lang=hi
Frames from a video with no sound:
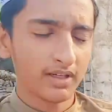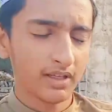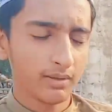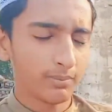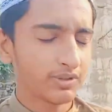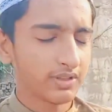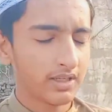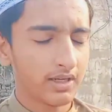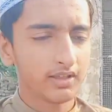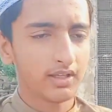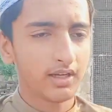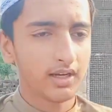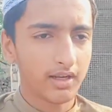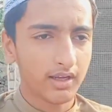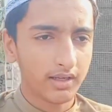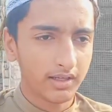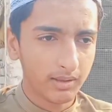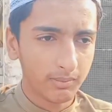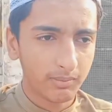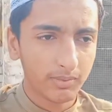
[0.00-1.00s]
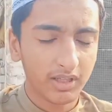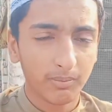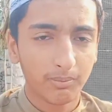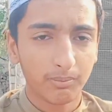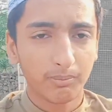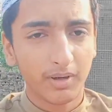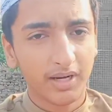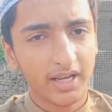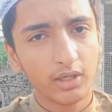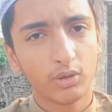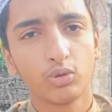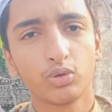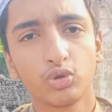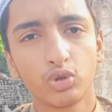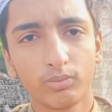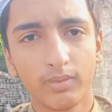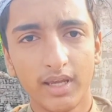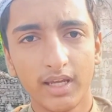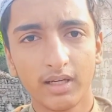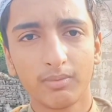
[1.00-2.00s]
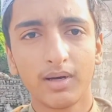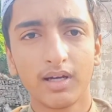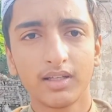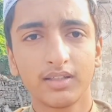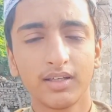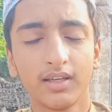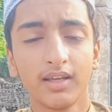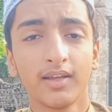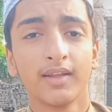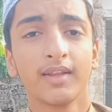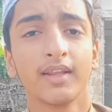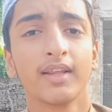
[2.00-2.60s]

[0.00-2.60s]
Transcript: बड़ी पसंद आ रही है मतलब बड़ा ही खुश हूँ मैं एक बार से